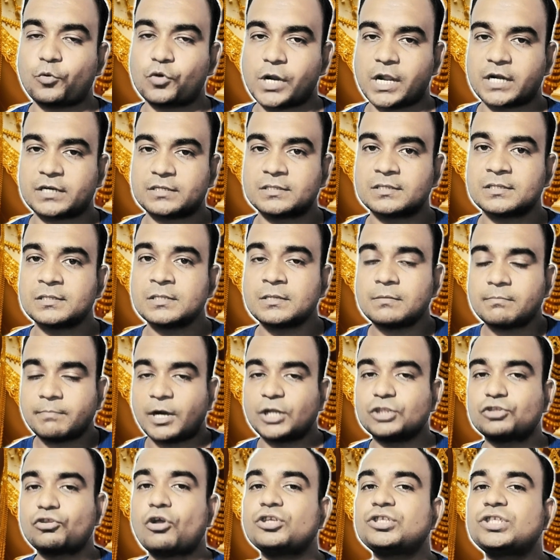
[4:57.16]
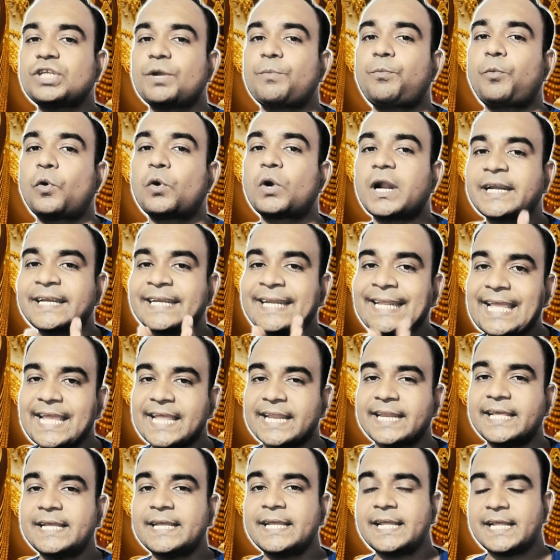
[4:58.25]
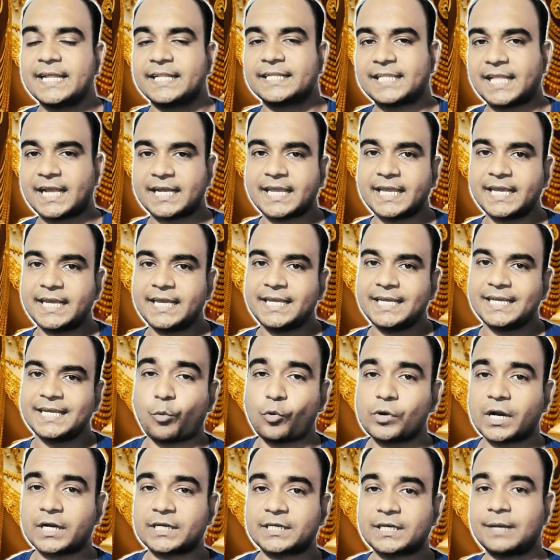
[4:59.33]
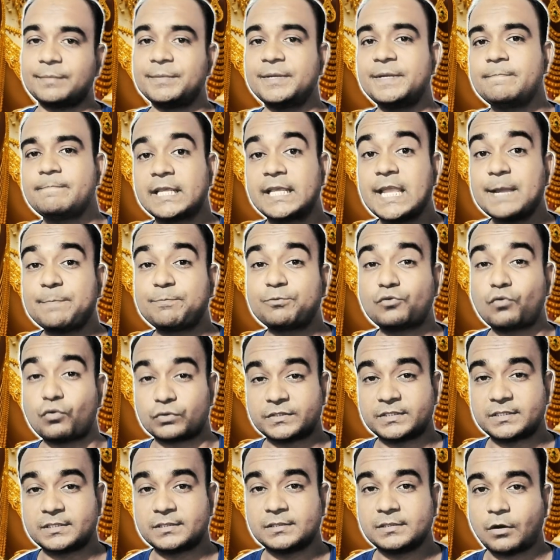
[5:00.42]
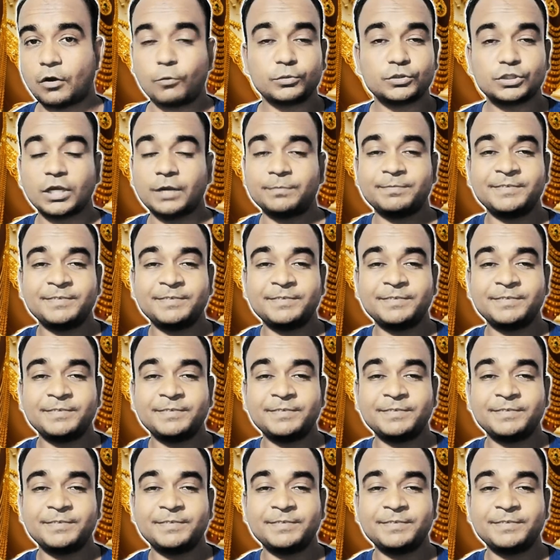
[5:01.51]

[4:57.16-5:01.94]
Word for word: প্রোডাক্ট বা দশটা প্রোডাক্ট কেনে তাকে প্রোডাক্ট আমি গিফট করছি অবশ্যই